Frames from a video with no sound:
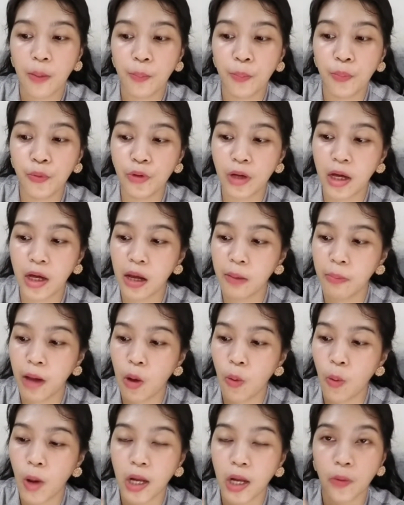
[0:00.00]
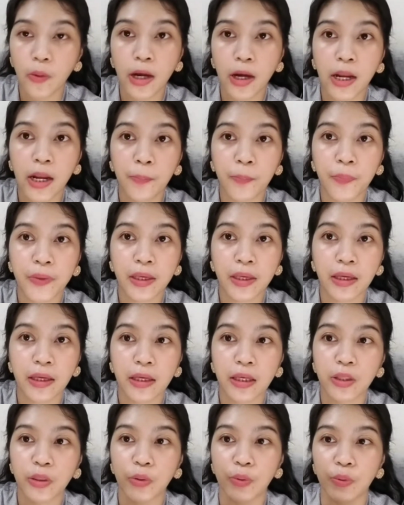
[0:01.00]
bunga mawar warna
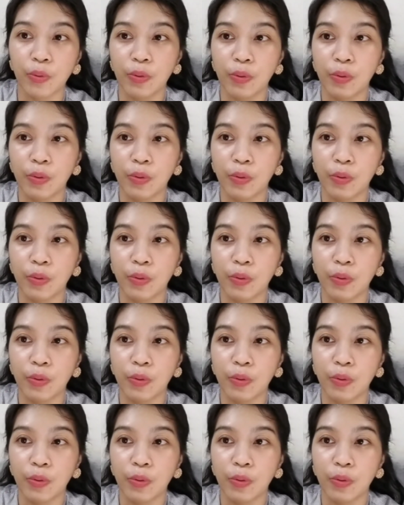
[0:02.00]
pink gitu